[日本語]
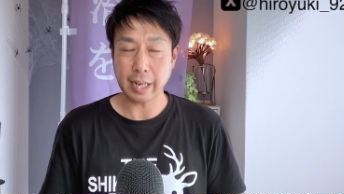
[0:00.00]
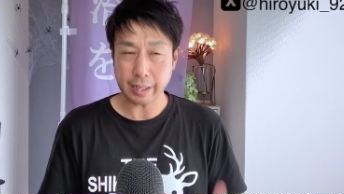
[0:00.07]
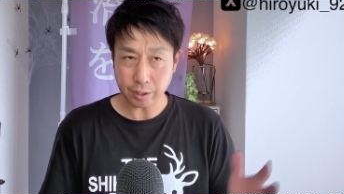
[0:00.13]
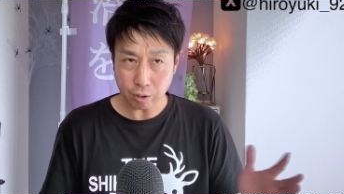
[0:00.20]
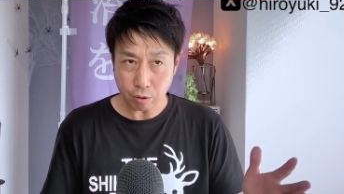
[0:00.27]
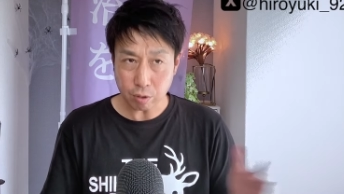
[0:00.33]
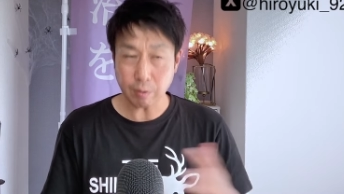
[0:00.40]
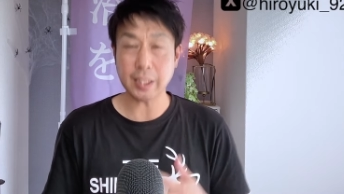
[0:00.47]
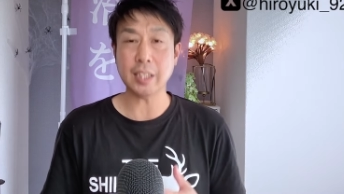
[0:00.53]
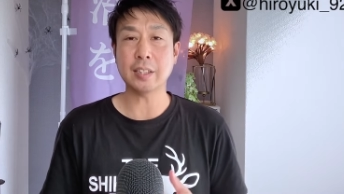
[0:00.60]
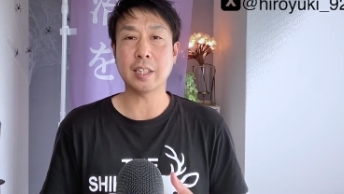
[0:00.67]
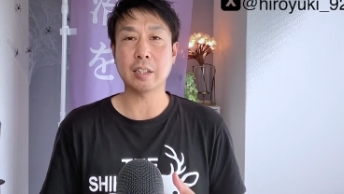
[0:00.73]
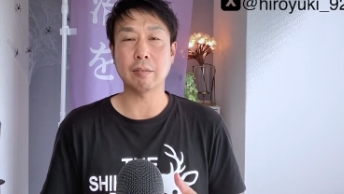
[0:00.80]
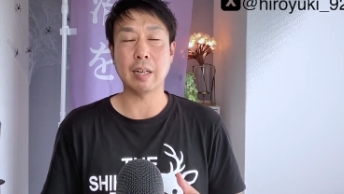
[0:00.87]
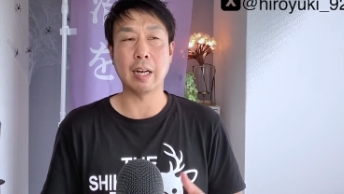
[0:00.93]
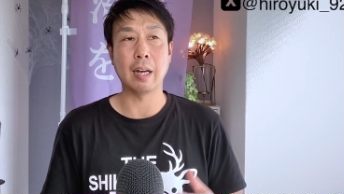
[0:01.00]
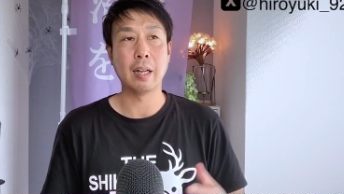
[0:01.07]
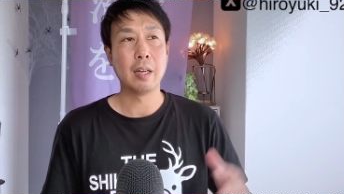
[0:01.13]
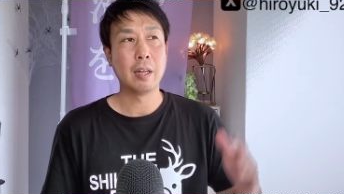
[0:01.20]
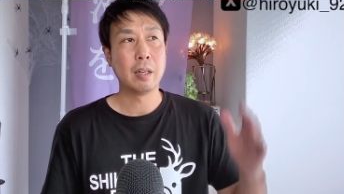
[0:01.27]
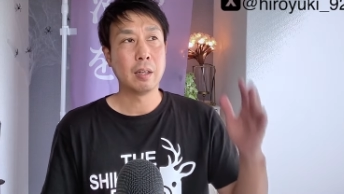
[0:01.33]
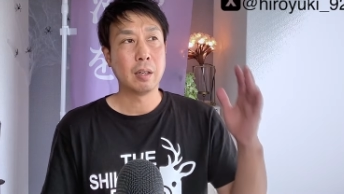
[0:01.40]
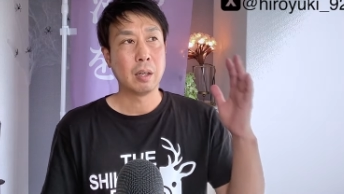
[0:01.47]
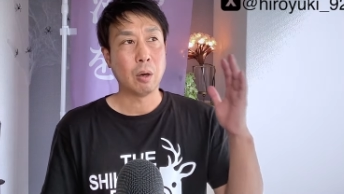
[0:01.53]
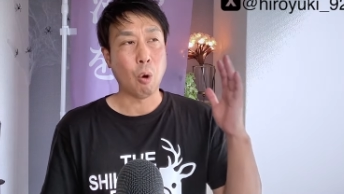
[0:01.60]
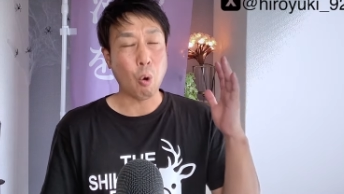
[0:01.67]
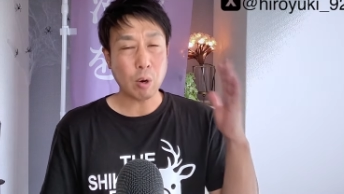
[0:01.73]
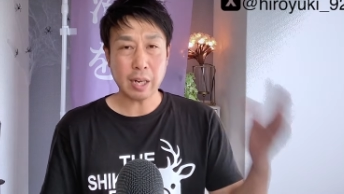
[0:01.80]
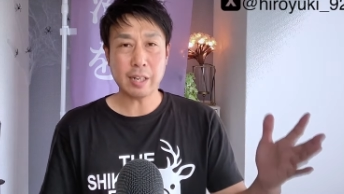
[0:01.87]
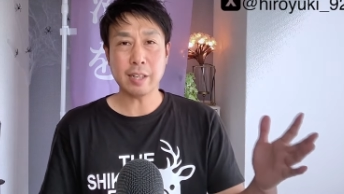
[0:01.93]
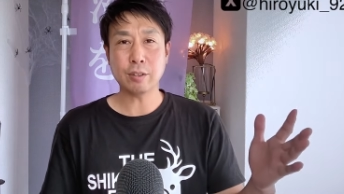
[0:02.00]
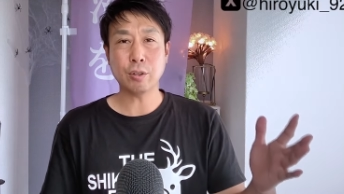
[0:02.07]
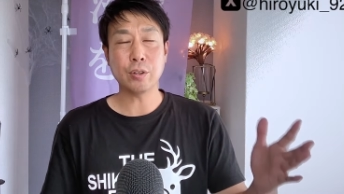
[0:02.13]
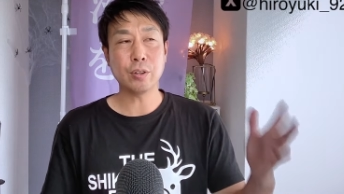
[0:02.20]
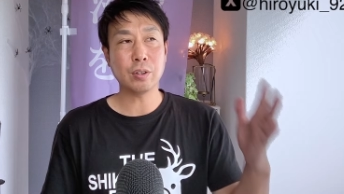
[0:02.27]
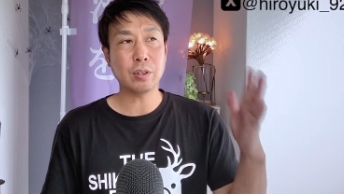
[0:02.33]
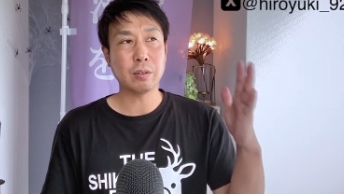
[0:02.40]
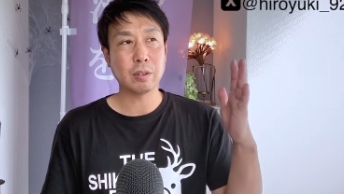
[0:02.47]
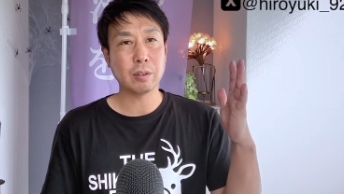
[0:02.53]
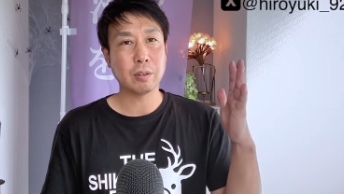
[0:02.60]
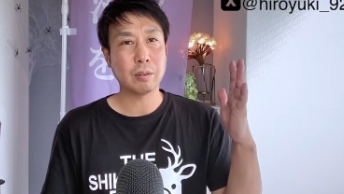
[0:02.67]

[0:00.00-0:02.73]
結局私たちは、お金という